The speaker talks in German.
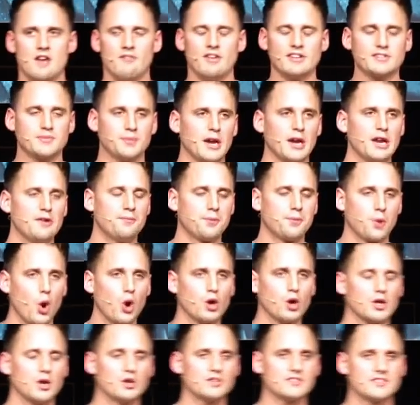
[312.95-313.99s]
was für eine
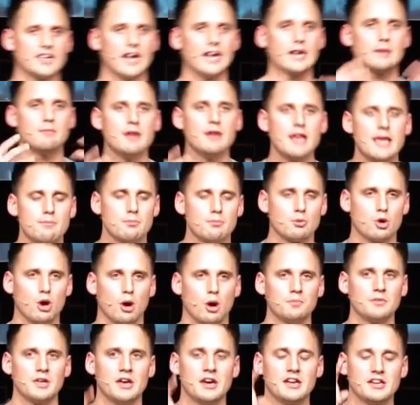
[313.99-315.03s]
Frucht aus deinem Leben
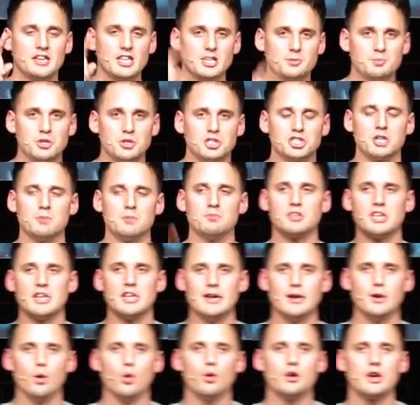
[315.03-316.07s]
kommt, das bestimmt den
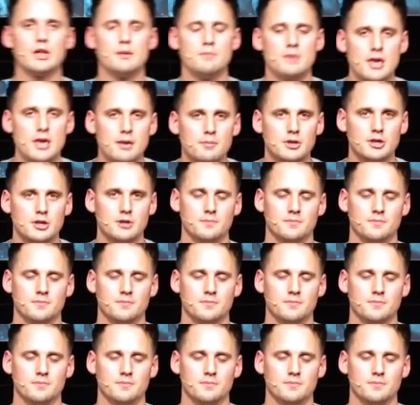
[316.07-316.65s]
Lohn im Himmel.